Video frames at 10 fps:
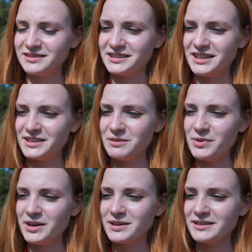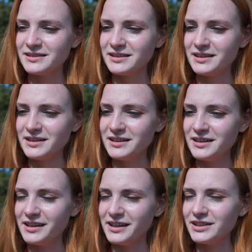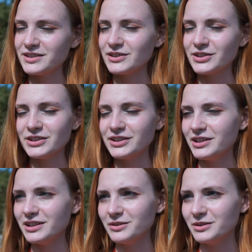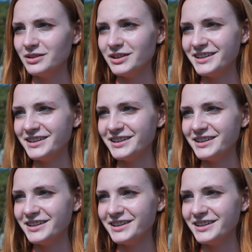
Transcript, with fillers: Когда я допела, я не слышала никого.